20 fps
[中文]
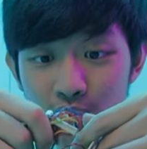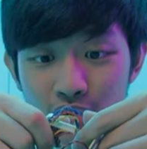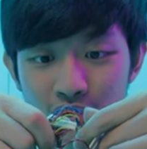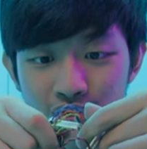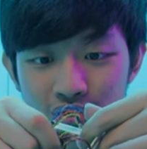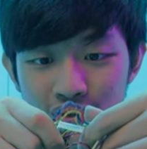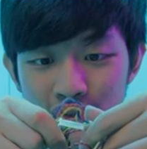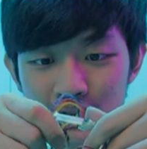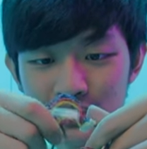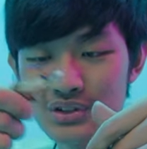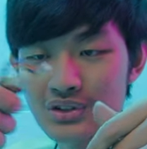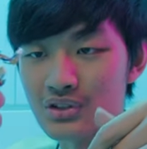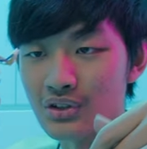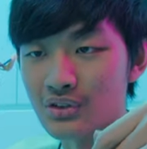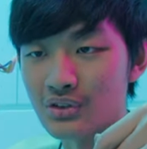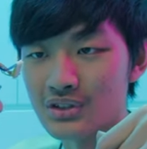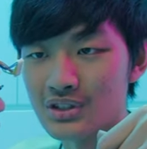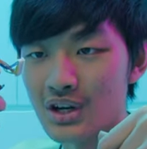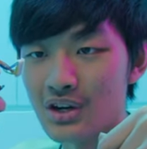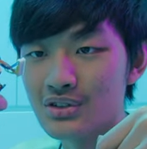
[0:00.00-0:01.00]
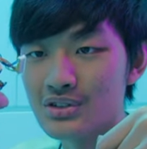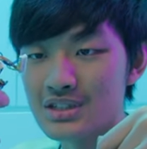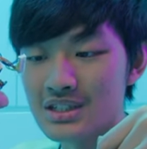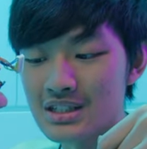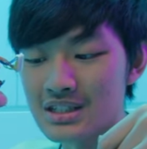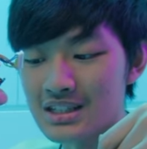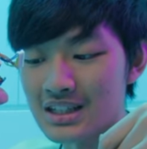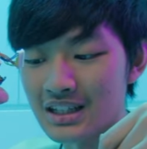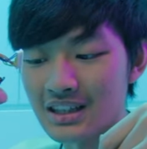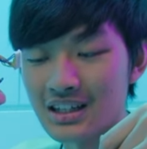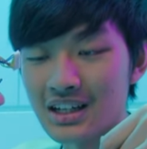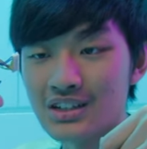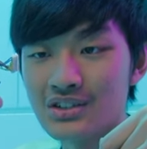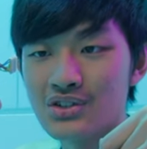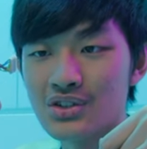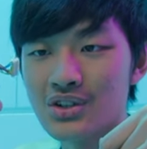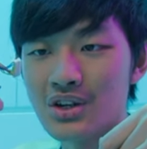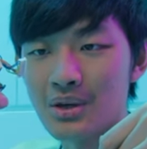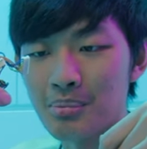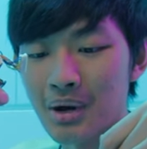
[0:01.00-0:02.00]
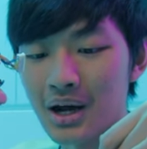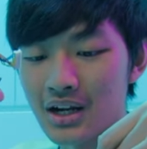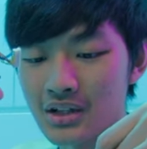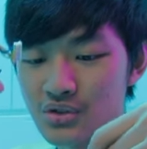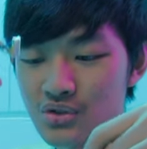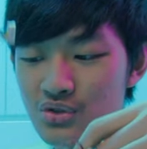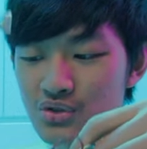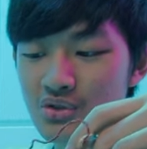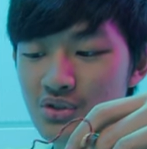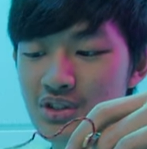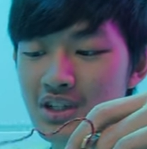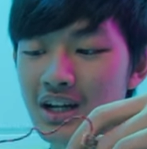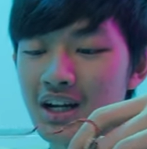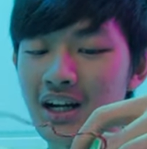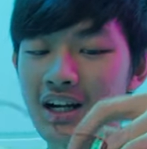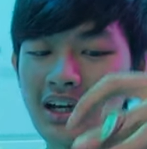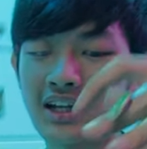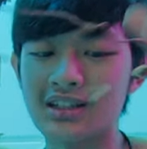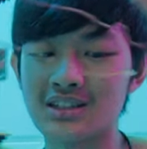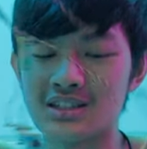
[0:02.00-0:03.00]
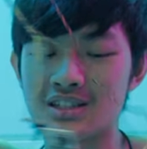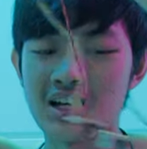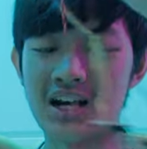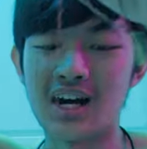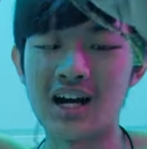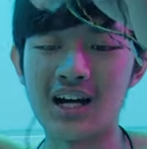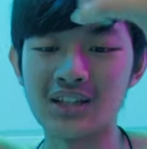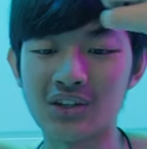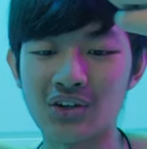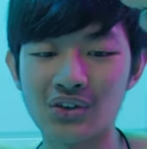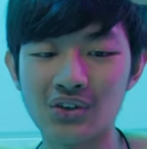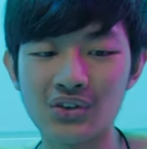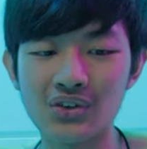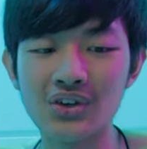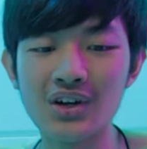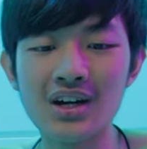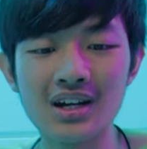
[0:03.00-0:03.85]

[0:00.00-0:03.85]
部都是用这种超级简单就可以把它取下来的插头，